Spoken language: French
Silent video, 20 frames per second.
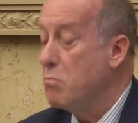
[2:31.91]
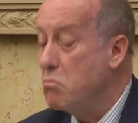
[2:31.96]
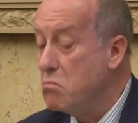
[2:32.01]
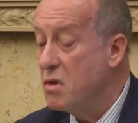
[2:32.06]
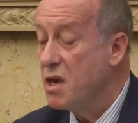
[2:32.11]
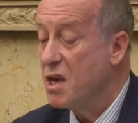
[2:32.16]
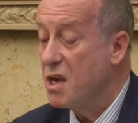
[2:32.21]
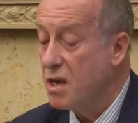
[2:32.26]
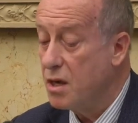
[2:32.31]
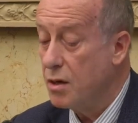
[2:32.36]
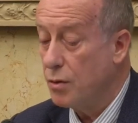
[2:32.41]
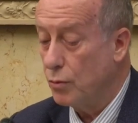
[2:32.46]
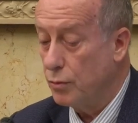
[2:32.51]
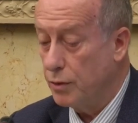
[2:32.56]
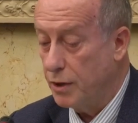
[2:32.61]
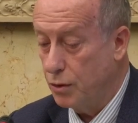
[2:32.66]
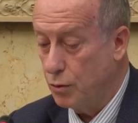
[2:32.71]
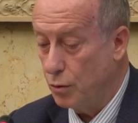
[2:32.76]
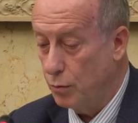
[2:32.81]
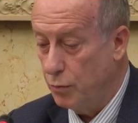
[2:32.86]
Mais
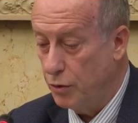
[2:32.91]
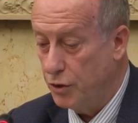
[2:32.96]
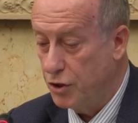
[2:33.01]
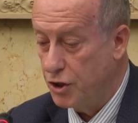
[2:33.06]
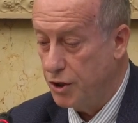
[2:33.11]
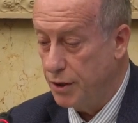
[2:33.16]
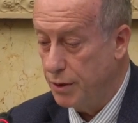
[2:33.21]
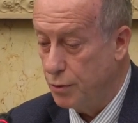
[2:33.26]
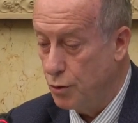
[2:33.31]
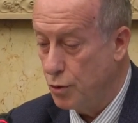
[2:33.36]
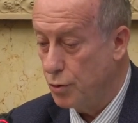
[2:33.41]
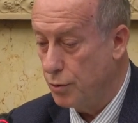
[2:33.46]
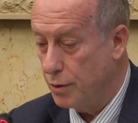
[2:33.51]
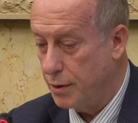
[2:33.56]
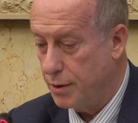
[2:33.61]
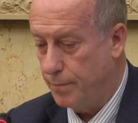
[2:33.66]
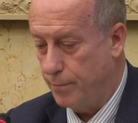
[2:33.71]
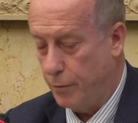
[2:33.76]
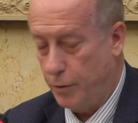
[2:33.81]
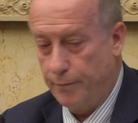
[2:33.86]
on est obligé de.